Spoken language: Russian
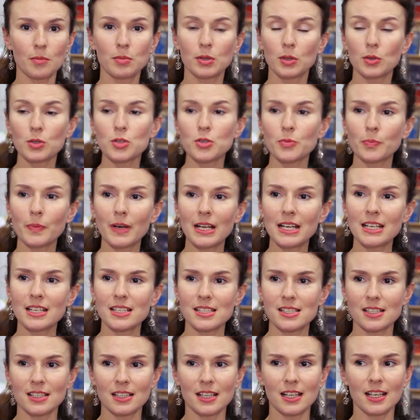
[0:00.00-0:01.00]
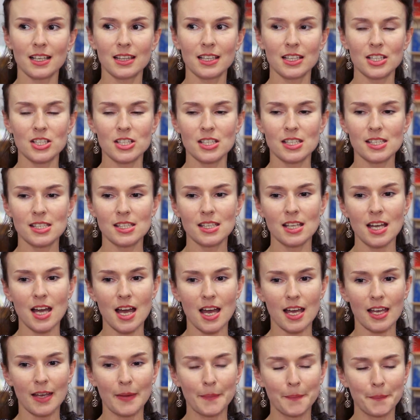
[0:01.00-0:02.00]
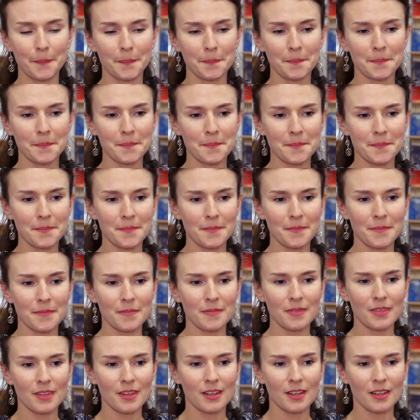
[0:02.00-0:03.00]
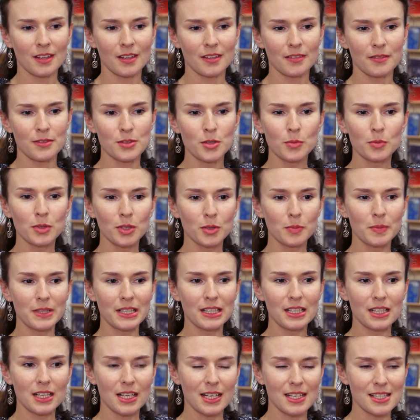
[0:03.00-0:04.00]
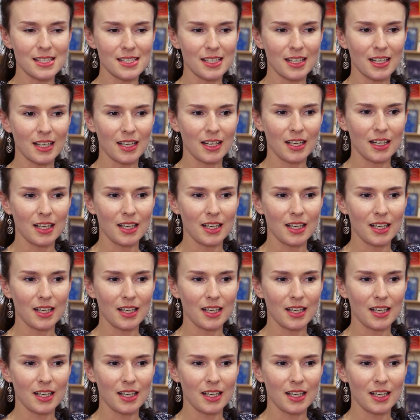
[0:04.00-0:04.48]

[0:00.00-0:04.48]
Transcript: я была очень полезна для нашей стаи. Все было прекрасно.